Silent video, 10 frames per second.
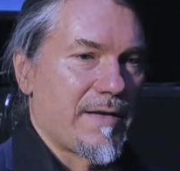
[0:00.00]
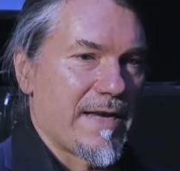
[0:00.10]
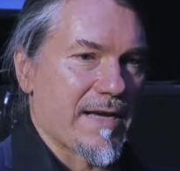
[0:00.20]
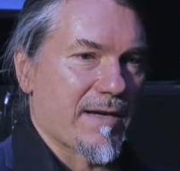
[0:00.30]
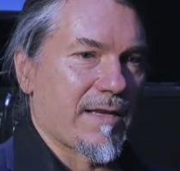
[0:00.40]

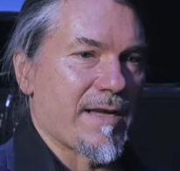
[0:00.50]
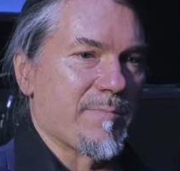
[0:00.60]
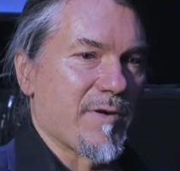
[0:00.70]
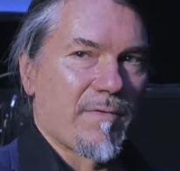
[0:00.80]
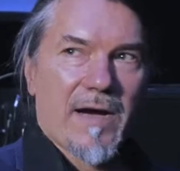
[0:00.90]
никогда
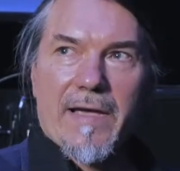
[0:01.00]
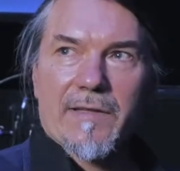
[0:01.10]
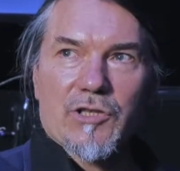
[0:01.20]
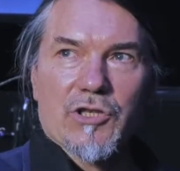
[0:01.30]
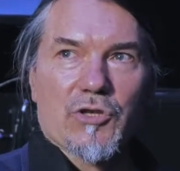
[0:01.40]
не
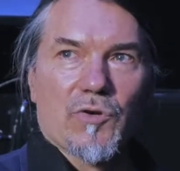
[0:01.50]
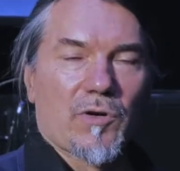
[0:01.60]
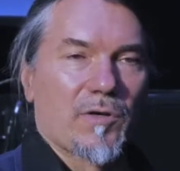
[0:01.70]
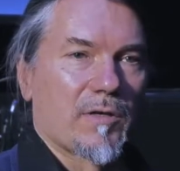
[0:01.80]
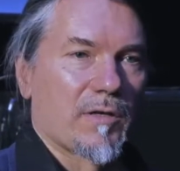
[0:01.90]
бывает,
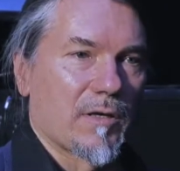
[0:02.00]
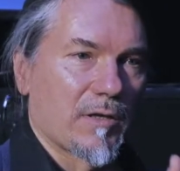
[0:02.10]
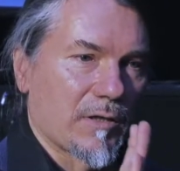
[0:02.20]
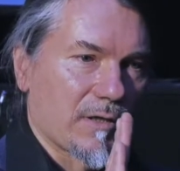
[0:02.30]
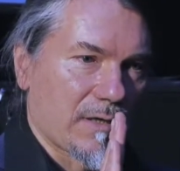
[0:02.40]
что
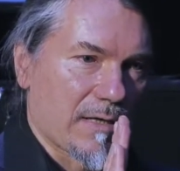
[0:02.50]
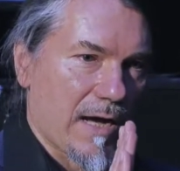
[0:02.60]
э,